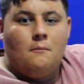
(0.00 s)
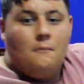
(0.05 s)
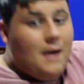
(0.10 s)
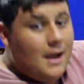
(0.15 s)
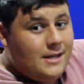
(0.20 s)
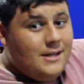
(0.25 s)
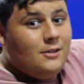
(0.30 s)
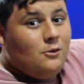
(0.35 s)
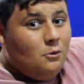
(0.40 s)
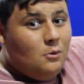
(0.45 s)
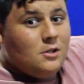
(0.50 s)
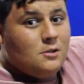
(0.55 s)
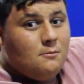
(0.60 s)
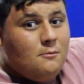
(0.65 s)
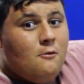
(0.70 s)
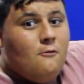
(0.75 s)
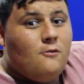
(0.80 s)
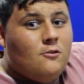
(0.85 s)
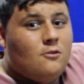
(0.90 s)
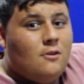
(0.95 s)
Mais de duas
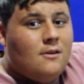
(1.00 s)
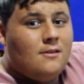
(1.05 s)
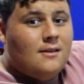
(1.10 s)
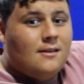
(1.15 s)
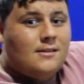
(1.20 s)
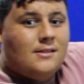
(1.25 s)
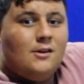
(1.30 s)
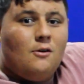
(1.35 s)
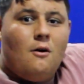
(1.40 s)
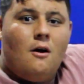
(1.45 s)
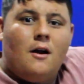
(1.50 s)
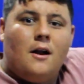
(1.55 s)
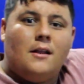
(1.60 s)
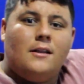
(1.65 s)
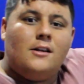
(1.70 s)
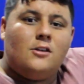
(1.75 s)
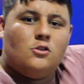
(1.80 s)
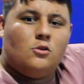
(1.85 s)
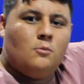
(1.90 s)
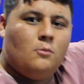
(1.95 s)
mil visualizações.
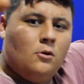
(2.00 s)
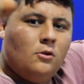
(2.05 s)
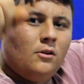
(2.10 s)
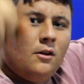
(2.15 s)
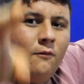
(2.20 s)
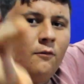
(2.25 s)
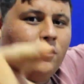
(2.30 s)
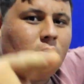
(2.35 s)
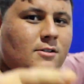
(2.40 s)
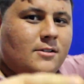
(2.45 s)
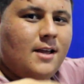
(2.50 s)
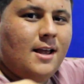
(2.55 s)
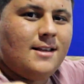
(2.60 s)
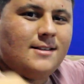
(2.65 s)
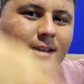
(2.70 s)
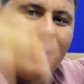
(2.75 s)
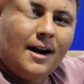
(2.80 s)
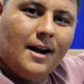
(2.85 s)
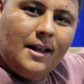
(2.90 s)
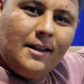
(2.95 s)
Agradeço muito a
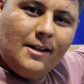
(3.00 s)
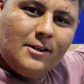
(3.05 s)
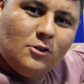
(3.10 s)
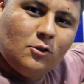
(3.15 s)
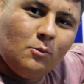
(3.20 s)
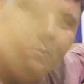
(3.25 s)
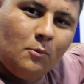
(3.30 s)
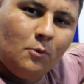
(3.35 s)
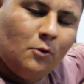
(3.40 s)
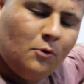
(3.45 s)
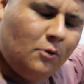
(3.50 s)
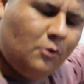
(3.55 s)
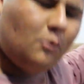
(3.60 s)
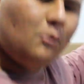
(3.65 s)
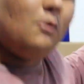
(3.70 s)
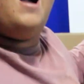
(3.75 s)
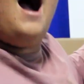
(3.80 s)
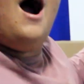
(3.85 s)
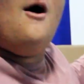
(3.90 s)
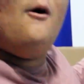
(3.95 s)
vocês e agradeço
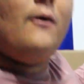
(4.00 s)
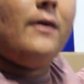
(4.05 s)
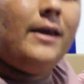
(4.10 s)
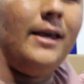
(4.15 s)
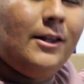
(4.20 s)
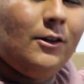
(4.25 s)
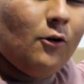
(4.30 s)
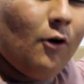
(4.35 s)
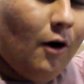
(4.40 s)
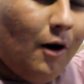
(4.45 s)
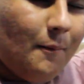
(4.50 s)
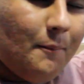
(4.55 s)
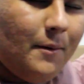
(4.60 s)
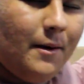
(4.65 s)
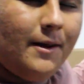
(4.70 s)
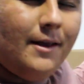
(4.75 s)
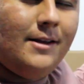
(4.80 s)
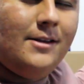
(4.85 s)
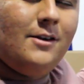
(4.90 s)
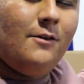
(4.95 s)
muito ao Gui
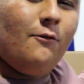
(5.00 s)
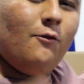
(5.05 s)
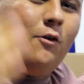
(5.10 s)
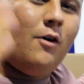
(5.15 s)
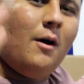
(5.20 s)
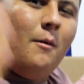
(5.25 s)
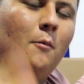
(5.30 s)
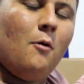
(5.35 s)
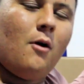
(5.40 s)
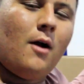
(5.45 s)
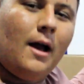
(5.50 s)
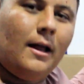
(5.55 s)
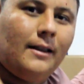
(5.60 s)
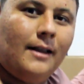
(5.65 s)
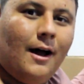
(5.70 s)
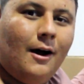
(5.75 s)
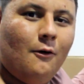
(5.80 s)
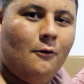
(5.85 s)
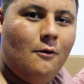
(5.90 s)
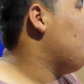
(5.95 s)
Nobre que divulga meu
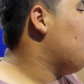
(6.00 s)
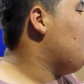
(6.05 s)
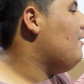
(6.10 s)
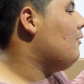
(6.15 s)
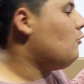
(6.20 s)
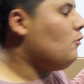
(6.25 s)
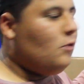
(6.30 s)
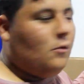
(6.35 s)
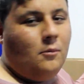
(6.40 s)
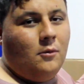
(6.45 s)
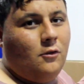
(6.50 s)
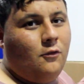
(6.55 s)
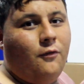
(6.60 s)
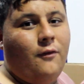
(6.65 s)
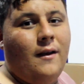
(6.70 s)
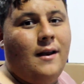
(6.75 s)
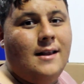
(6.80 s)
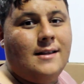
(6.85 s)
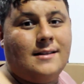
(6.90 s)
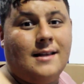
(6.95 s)
canal. E eu tô muito
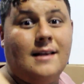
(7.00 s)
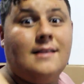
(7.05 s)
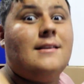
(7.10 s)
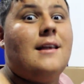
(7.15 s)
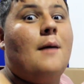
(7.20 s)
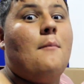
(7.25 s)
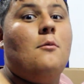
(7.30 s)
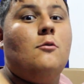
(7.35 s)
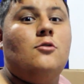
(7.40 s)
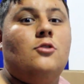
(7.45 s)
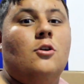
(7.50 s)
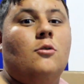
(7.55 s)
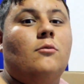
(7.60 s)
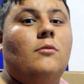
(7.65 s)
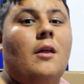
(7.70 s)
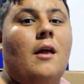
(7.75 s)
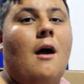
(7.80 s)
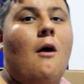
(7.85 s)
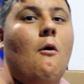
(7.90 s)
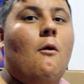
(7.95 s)
feliz. Quem sabe um dia eu
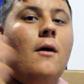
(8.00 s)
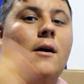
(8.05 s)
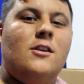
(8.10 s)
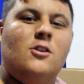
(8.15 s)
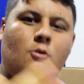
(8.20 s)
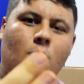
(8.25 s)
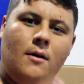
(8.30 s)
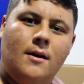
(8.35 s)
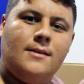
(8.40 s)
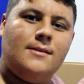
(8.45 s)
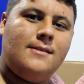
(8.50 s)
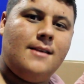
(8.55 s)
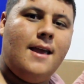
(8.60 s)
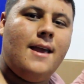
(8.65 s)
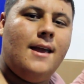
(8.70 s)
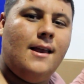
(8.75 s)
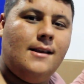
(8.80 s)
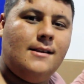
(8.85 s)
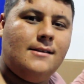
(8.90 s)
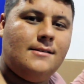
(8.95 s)
não tenho a honra de conhecer
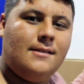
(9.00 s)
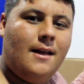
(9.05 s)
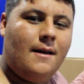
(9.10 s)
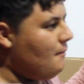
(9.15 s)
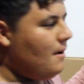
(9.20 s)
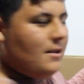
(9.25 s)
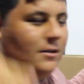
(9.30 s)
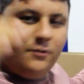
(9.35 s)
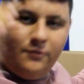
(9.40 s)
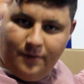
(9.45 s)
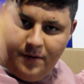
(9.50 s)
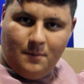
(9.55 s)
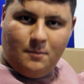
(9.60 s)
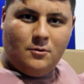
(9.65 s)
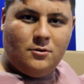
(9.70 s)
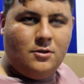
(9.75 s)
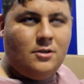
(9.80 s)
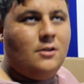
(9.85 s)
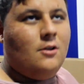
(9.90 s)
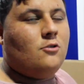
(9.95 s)
eles, né? Mas
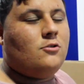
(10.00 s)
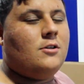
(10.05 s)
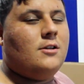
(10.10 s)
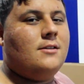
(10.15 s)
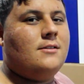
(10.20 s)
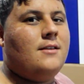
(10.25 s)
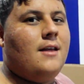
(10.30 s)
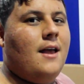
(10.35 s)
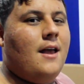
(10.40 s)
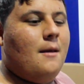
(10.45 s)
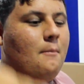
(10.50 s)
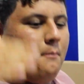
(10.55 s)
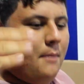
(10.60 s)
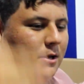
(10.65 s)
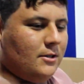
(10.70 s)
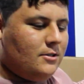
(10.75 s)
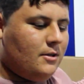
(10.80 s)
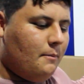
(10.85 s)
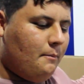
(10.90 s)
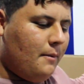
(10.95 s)
vamos, se Deus quiser,
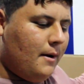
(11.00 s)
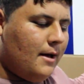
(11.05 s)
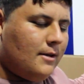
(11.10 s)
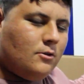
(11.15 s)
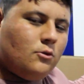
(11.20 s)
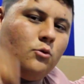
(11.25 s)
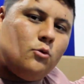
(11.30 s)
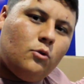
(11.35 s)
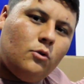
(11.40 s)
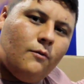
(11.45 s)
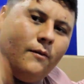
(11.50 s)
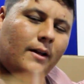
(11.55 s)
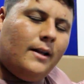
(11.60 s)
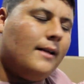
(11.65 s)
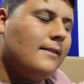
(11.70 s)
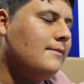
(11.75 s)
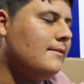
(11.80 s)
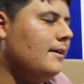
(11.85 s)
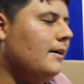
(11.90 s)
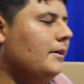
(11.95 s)
passo a passo, tudo vai
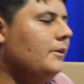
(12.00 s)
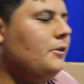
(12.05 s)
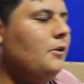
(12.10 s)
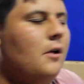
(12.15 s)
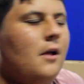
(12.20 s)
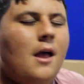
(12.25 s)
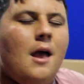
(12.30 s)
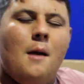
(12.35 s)
dar certo.